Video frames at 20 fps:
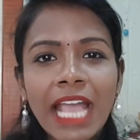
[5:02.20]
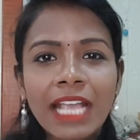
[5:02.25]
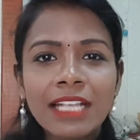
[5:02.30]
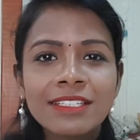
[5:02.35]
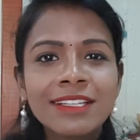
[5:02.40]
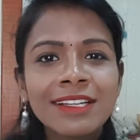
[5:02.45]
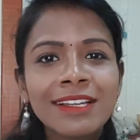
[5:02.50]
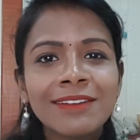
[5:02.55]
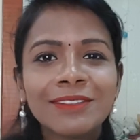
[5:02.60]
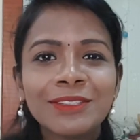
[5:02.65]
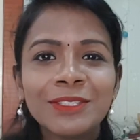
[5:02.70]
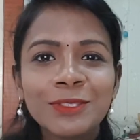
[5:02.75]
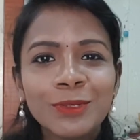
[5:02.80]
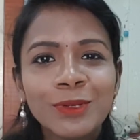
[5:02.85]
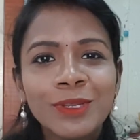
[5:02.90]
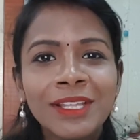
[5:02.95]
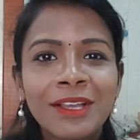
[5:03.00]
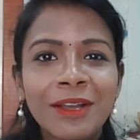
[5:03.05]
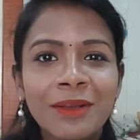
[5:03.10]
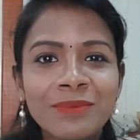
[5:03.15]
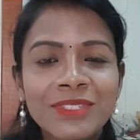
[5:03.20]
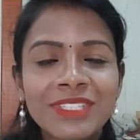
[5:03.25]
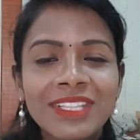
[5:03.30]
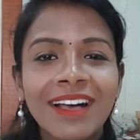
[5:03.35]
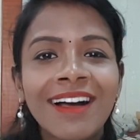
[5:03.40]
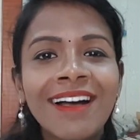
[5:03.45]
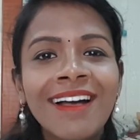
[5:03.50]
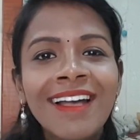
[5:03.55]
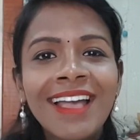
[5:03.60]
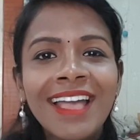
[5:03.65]
ஆக்ஷனில் வந்து சொல்லி
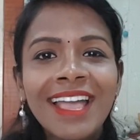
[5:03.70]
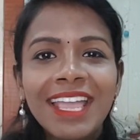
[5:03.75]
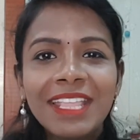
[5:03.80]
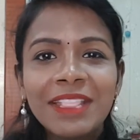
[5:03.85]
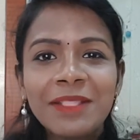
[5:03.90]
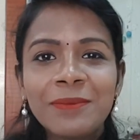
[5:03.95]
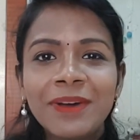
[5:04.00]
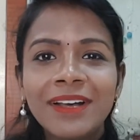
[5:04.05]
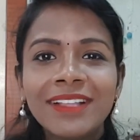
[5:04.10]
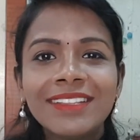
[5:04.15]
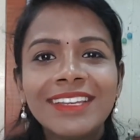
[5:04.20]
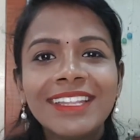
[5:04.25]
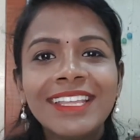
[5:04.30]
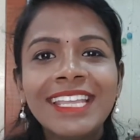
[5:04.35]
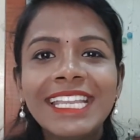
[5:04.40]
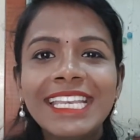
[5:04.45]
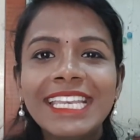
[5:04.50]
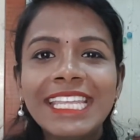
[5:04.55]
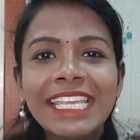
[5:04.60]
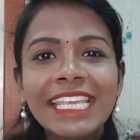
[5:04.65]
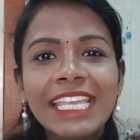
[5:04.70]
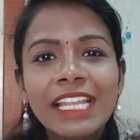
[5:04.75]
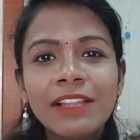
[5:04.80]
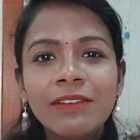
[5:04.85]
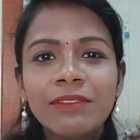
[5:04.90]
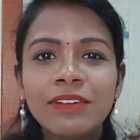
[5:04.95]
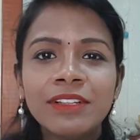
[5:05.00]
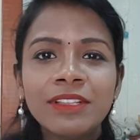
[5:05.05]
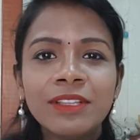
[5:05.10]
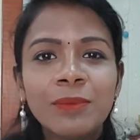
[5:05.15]
காமிச்சான் இந்த மாதிரி நீ
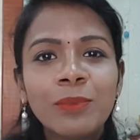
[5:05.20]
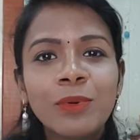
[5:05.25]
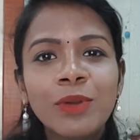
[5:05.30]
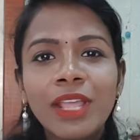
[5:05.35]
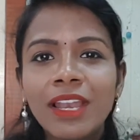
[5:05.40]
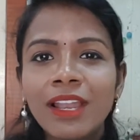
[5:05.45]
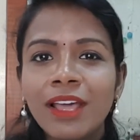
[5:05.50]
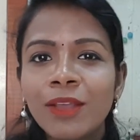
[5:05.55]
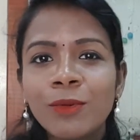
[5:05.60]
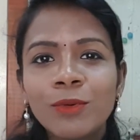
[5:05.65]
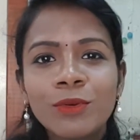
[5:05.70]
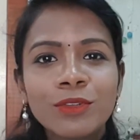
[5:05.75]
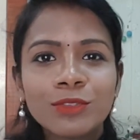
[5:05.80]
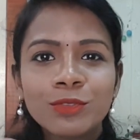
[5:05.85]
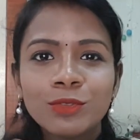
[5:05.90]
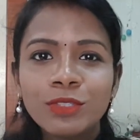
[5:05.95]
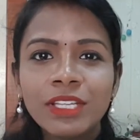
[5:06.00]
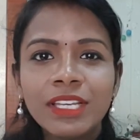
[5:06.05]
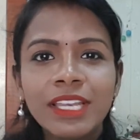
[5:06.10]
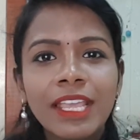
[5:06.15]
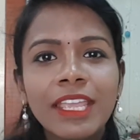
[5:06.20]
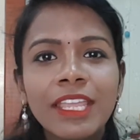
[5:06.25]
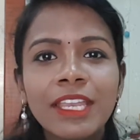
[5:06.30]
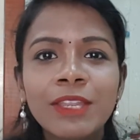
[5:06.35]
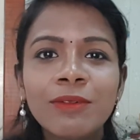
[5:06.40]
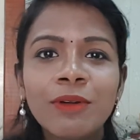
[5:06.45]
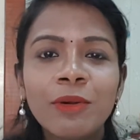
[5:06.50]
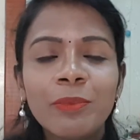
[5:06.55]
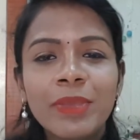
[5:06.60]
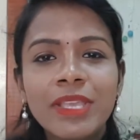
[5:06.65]
கீழே விழுந்தப்போ எல்லாரும் உன்னை சுற்றி
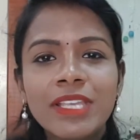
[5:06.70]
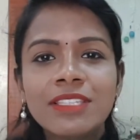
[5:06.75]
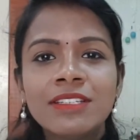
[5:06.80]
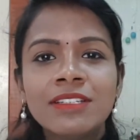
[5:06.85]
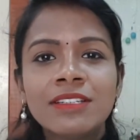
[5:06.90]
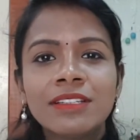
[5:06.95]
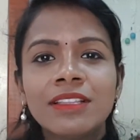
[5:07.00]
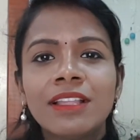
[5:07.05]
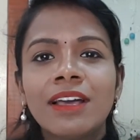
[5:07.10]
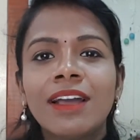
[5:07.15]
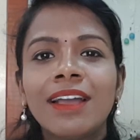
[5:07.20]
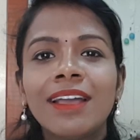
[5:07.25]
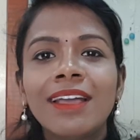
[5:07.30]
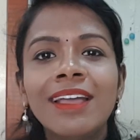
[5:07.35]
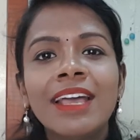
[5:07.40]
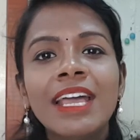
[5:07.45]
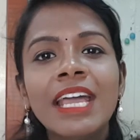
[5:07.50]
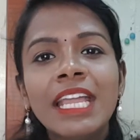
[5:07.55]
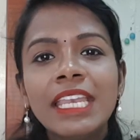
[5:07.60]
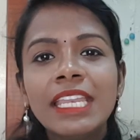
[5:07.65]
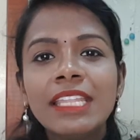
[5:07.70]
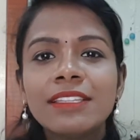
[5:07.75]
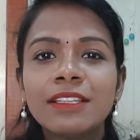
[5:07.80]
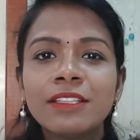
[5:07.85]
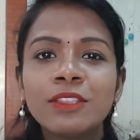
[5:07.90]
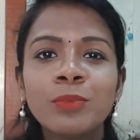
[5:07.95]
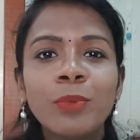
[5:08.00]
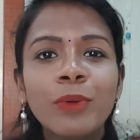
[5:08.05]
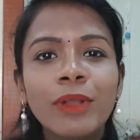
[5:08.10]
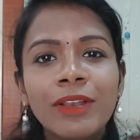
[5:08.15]
நெகட்டிவாக பேசிகிட்டு இருந்தாங்க நீ
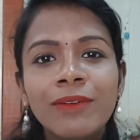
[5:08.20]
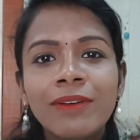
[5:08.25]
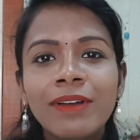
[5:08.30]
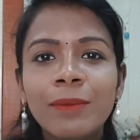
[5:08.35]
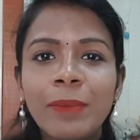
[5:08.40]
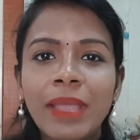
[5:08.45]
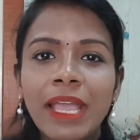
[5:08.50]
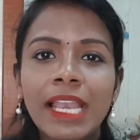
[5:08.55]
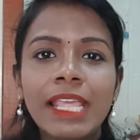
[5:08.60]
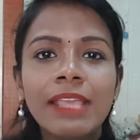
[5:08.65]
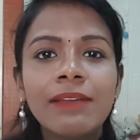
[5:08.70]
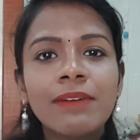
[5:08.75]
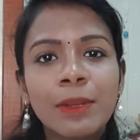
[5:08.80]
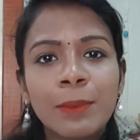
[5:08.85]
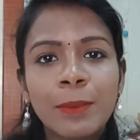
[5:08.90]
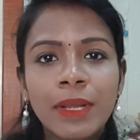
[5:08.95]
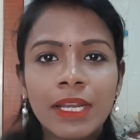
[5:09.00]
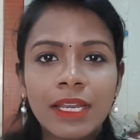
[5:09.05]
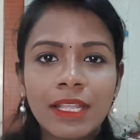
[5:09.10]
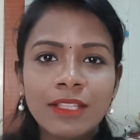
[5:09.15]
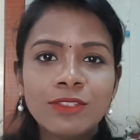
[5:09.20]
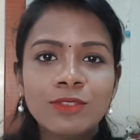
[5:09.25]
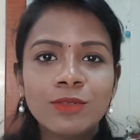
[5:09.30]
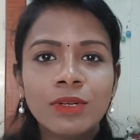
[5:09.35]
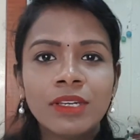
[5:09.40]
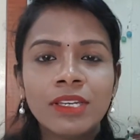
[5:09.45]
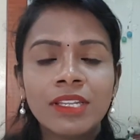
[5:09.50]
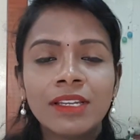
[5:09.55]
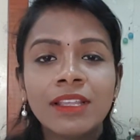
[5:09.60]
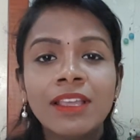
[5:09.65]
செத்து போயிடுவ மேலேயே வரமாட்டேன்னு
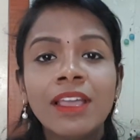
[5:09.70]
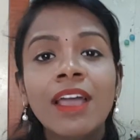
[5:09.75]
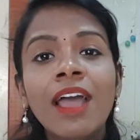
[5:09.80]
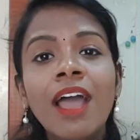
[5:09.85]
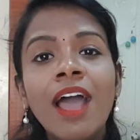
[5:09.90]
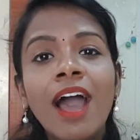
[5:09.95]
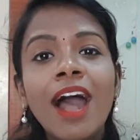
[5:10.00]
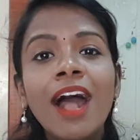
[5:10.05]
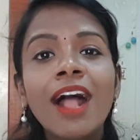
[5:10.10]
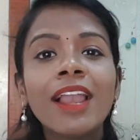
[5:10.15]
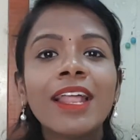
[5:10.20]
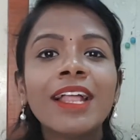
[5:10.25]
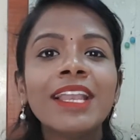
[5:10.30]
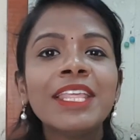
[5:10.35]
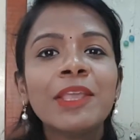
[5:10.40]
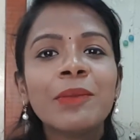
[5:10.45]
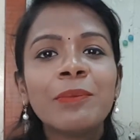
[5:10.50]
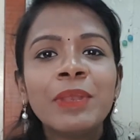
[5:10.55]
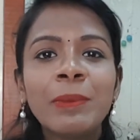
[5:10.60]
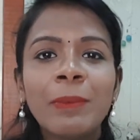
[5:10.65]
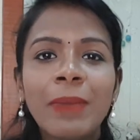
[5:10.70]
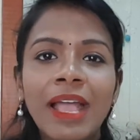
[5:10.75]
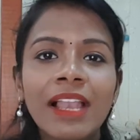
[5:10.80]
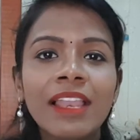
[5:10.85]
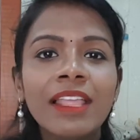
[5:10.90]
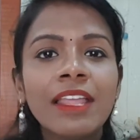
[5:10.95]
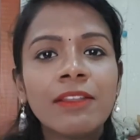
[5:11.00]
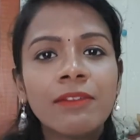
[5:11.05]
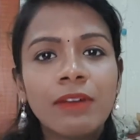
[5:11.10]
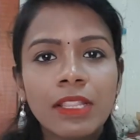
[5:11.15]
சொல்லிட்டுன்னு ஆனால் நீ எப்படி
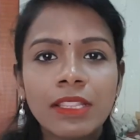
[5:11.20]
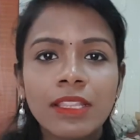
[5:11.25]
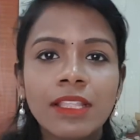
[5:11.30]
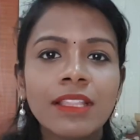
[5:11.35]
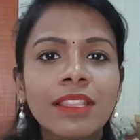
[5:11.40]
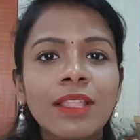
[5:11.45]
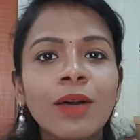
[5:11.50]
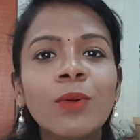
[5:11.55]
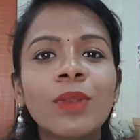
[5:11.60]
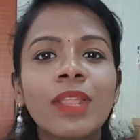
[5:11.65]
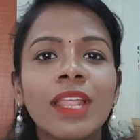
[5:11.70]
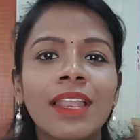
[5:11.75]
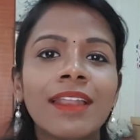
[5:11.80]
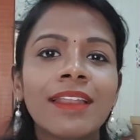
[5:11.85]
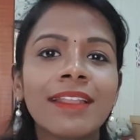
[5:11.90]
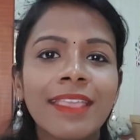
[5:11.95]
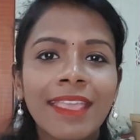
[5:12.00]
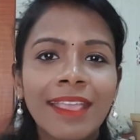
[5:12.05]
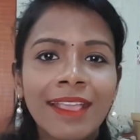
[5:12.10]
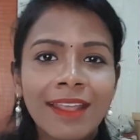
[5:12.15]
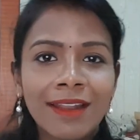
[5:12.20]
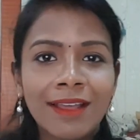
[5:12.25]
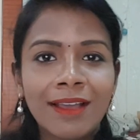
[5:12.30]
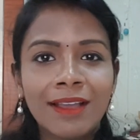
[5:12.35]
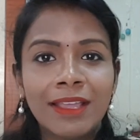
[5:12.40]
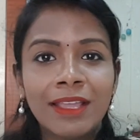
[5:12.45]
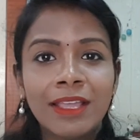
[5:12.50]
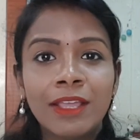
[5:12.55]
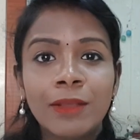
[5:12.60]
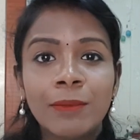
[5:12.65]
மேலே ஏறி வந்தேன் தான் உன்னை எல்லோரும்
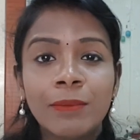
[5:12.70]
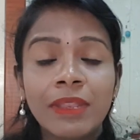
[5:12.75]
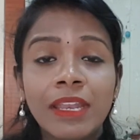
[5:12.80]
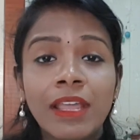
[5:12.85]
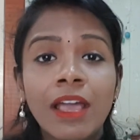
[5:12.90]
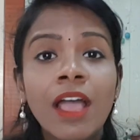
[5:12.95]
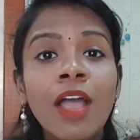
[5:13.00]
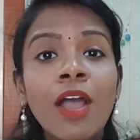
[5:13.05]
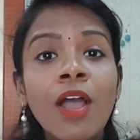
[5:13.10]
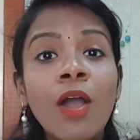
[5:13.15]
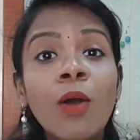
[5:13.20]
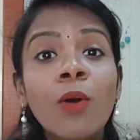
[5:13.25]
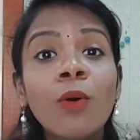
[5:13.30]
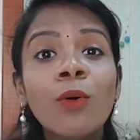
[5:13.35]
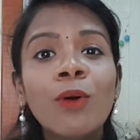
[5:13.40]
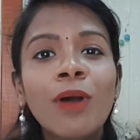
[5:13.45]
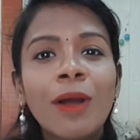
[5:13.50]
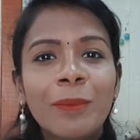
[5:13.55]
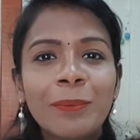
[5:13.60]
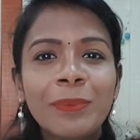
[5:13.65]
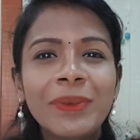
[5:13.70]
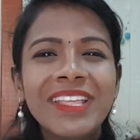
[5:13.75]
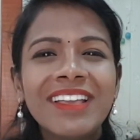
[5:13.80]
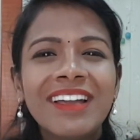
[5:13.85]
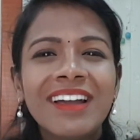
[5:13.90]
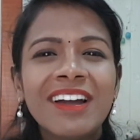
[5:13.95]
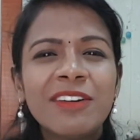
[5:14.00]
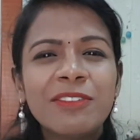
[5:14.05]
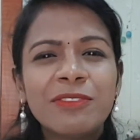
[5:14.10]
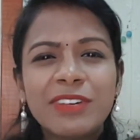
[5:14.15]
கேட்குறாங்க அப்படின்னு ஓ
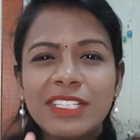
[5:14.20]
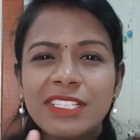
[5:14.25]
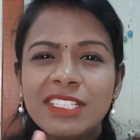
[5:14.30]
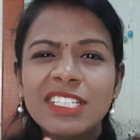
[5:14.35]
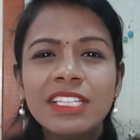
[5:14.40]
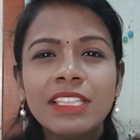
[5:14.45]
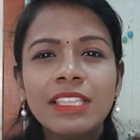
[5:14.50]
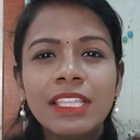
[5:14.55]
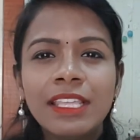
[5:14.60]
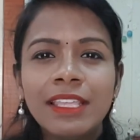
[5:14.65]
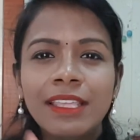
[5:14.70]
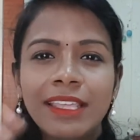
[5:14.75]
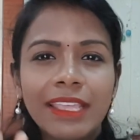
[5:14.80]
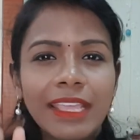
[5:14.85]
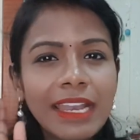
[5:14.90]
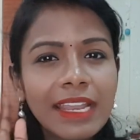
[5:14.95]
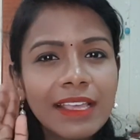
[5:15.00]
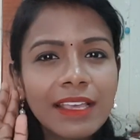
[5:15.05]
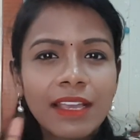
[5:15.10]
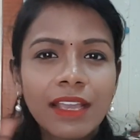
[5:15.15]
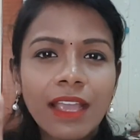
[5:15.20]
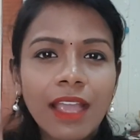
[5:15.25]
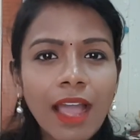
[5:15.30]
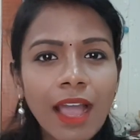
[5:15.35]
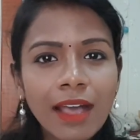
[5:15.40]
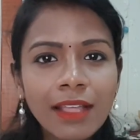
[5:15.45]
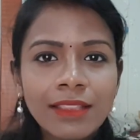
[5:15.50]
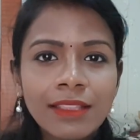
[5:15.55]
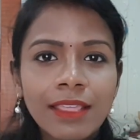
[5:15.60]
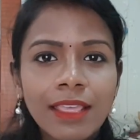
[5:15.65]
அப்படியா ஃபஸ்ட்டு திங் எனக்கு
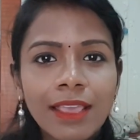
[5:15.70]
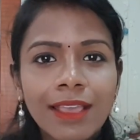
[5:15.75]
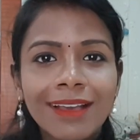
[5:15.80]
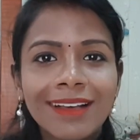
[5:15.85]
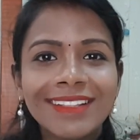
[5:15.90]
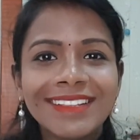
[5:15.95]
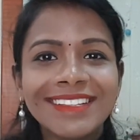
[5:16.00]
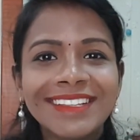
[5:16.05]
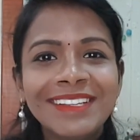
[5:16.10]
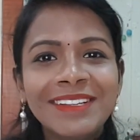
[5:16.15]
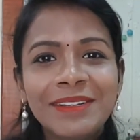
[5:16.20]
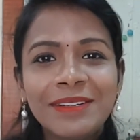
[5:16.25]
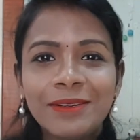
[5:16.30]
காது கேட்காது